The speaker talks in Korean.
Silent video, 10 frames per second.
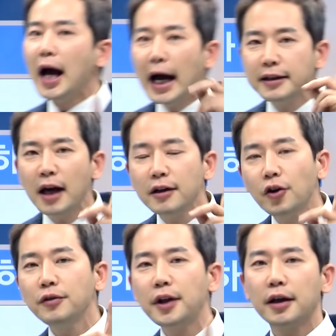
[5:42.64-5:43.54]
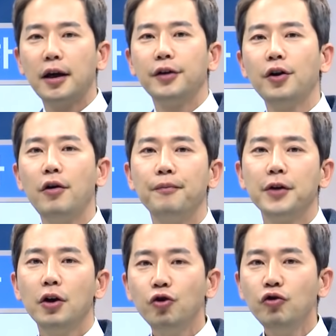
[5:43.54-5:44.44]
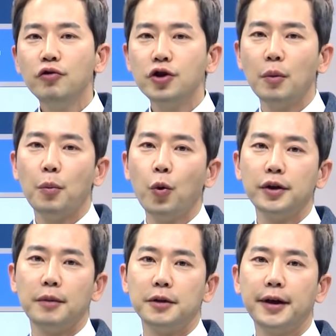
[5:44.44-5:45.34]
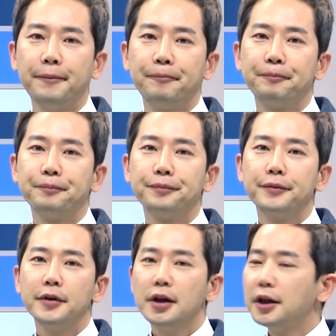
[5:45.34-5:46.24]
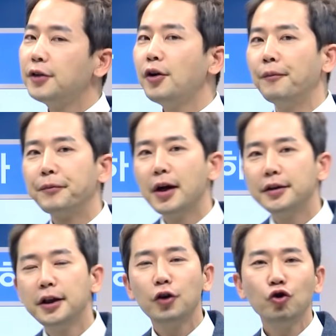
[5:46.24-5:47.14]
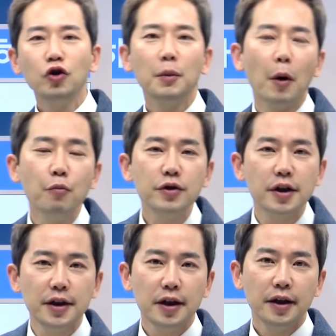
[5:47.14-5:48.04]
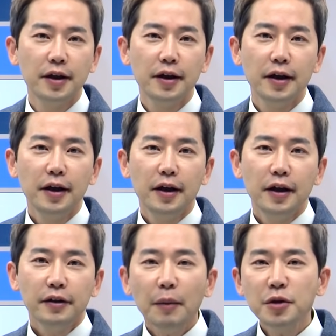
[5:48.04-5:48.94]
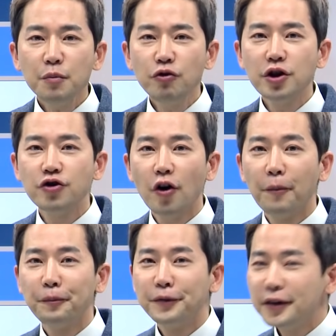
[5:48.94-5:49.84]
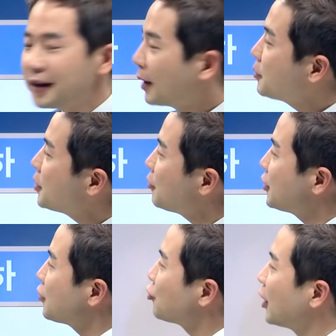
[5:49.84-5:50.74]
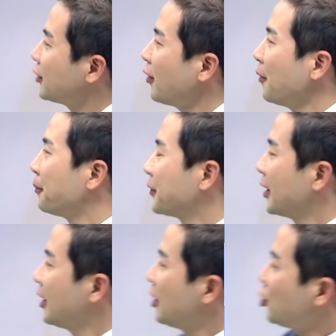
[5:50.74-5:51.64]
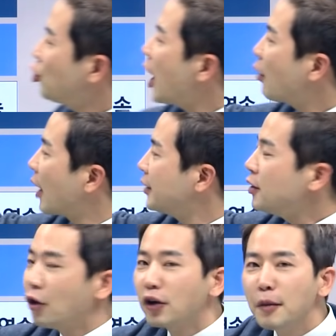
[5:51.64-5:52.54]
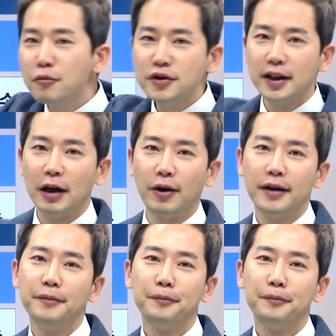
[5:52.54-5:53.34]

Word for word: 하나를 선택해서 수능 시험을 보게 됩니다 그래서 니네 수능이 몇 문제니? 30문제죠? 이 30문제 중에서 수학 완이 11문제 나와.